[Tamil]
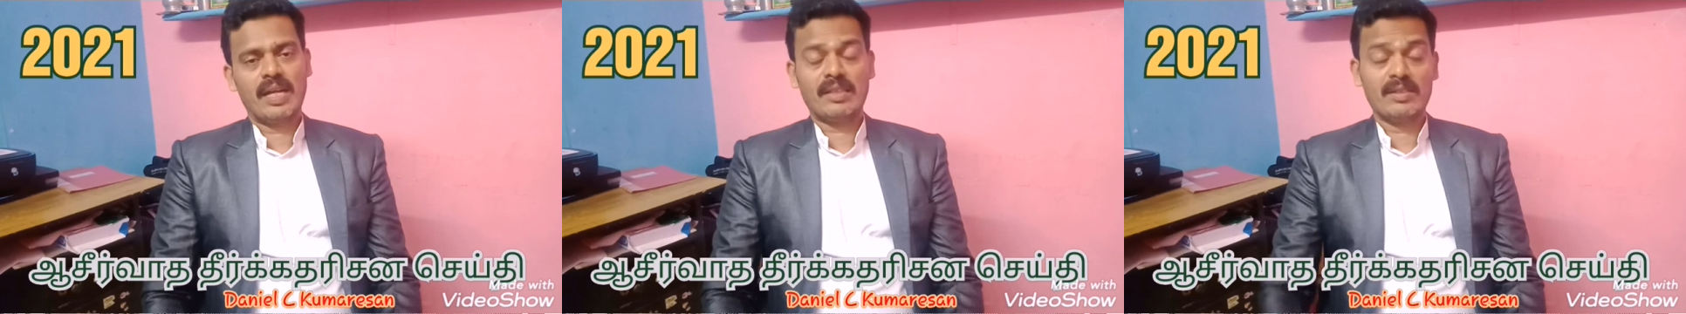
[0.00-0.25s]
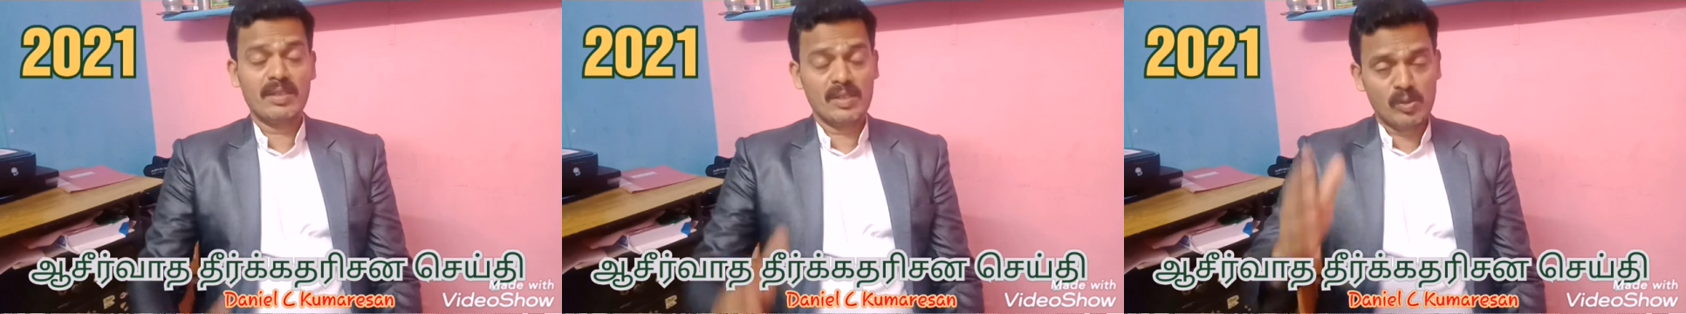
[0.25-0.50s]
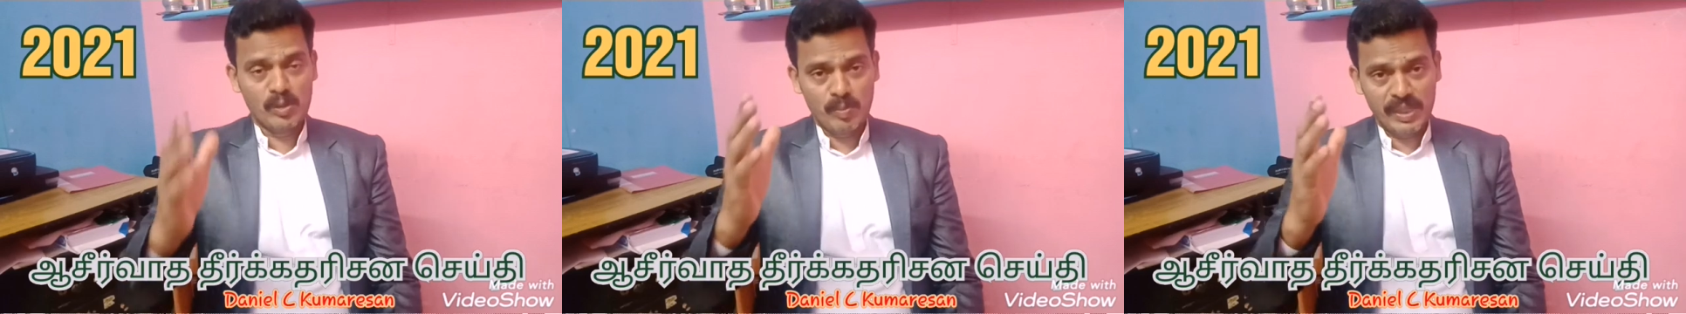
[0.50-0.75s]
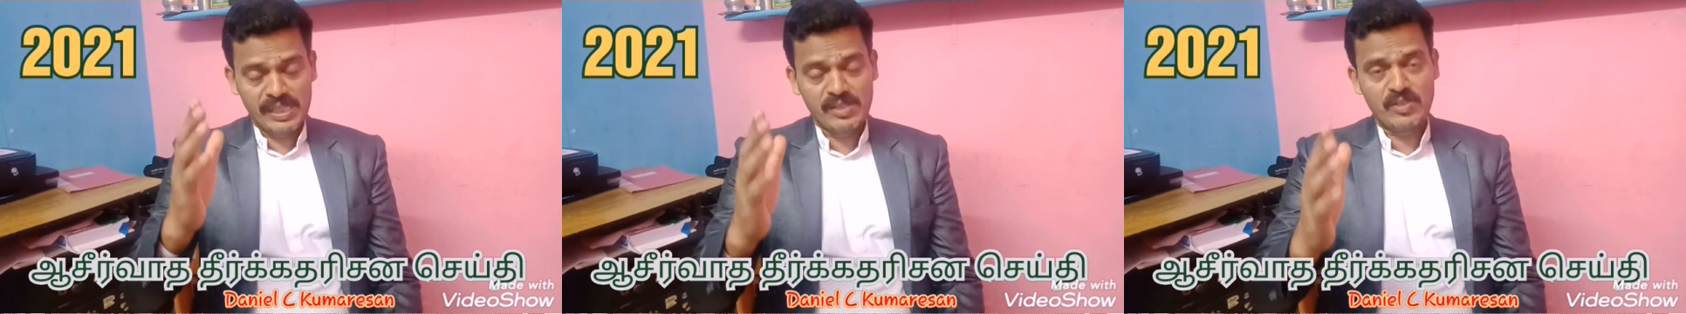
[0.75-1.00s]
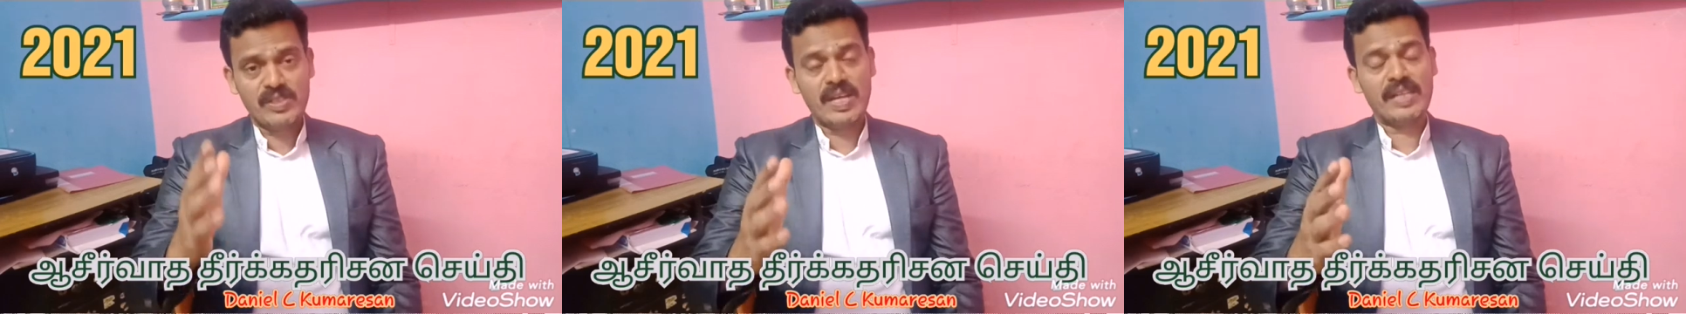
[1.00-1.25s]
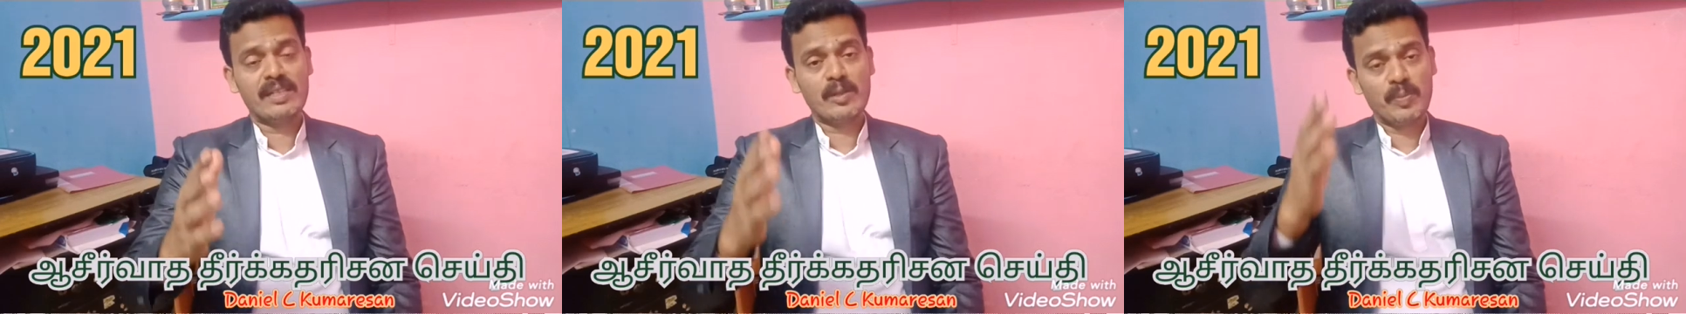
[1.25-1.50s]
கத்தருக்குள்
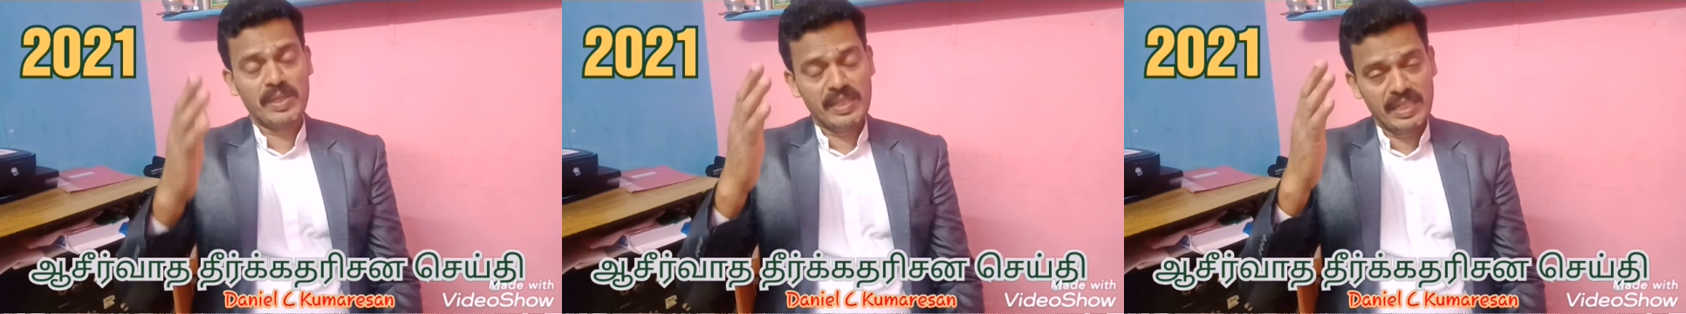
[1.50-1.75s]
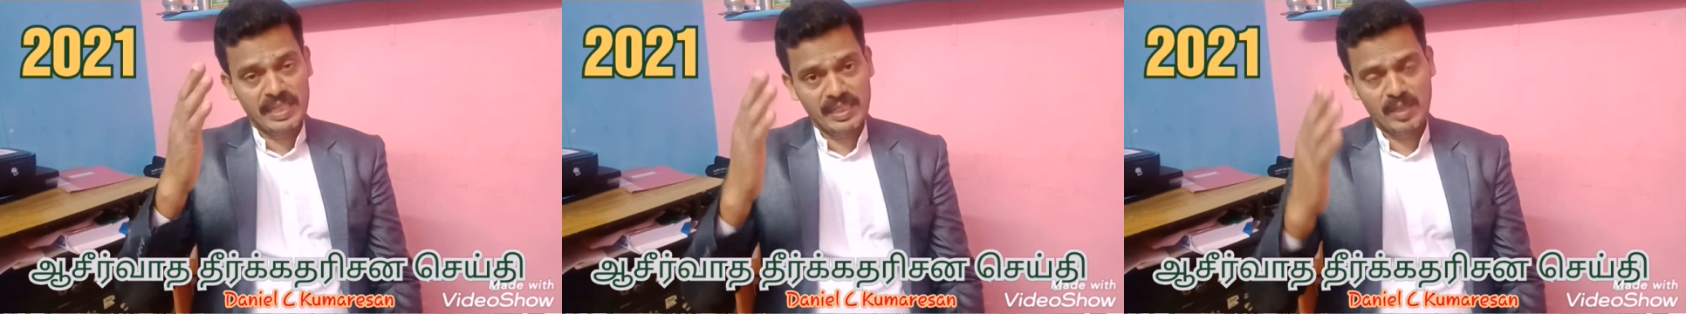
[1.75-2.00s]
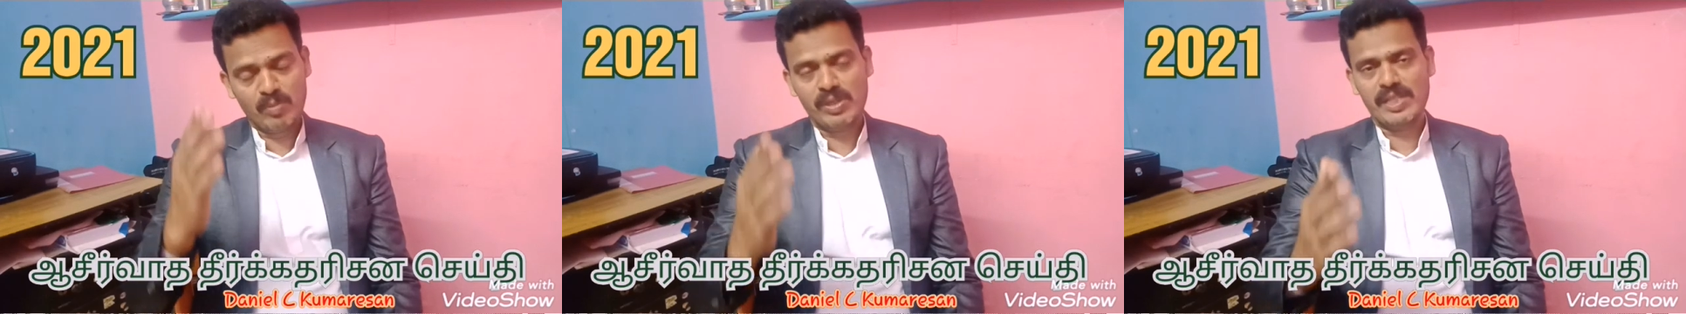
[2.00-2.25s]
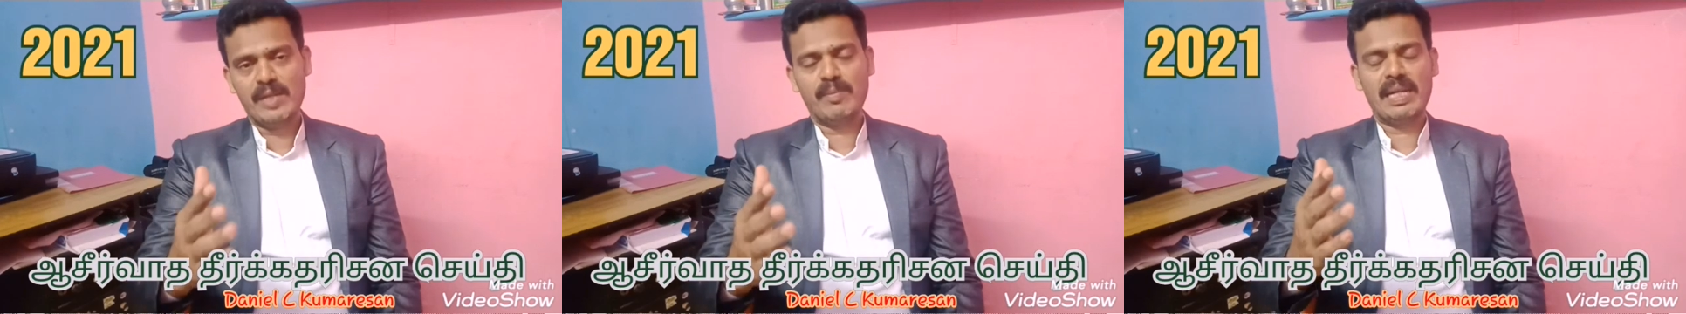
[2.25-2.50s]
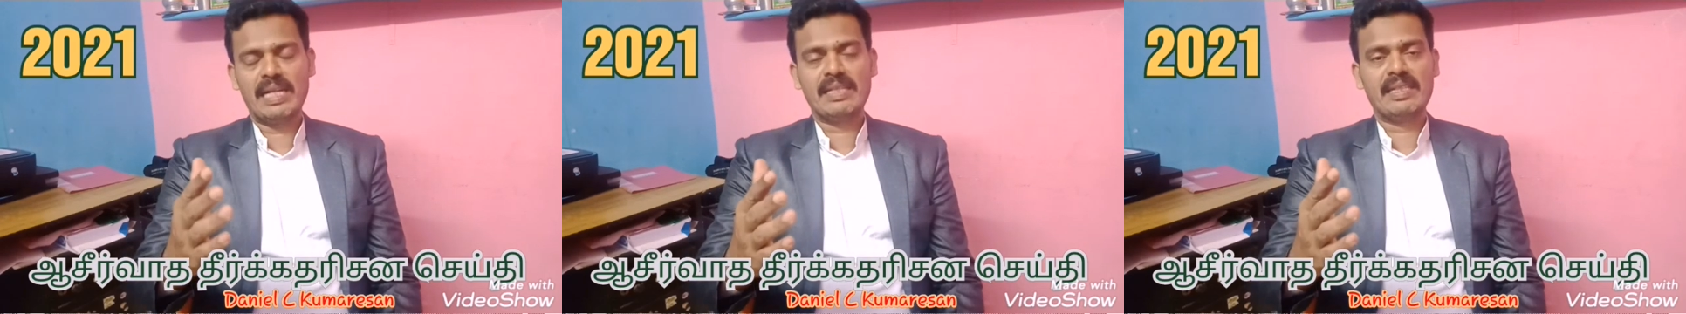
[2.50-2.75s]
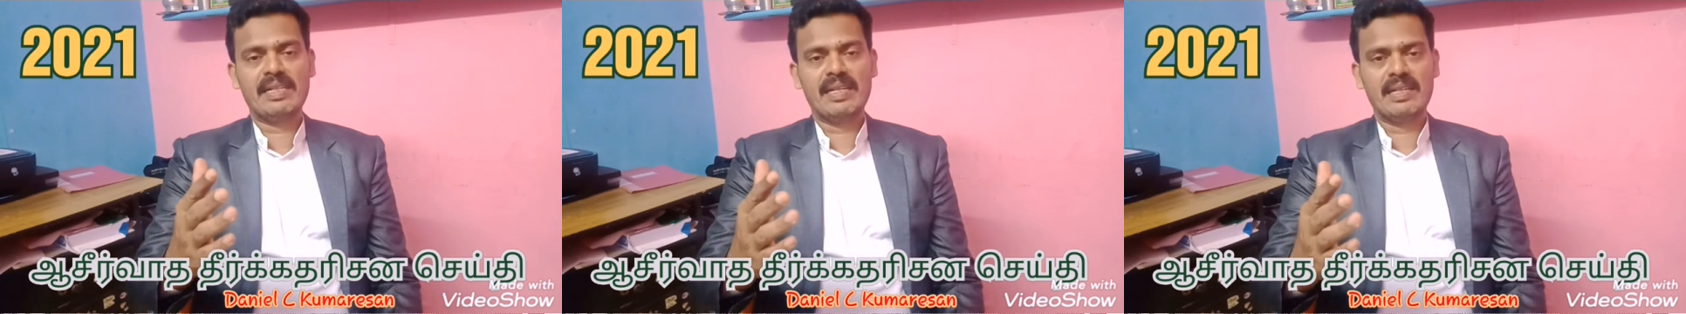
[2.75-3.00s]
மகிழ்ச்சியா இருப்பதே நம்முடைய
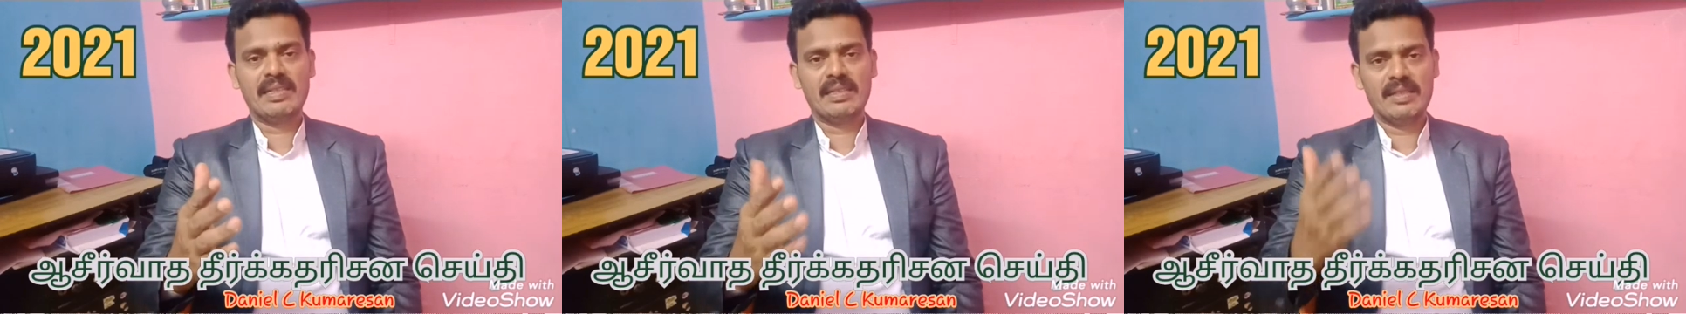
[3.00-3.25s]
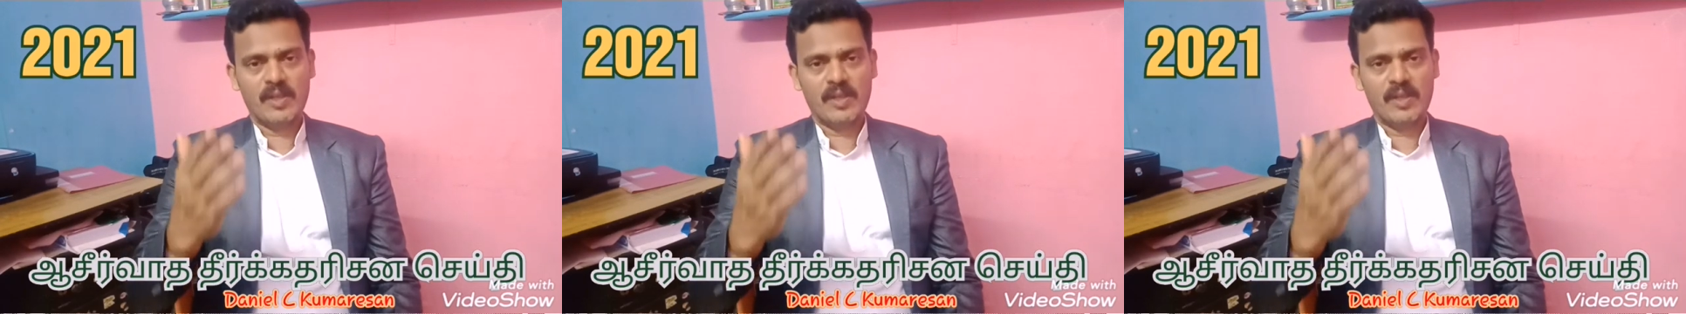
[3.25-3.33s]
பலம் என்று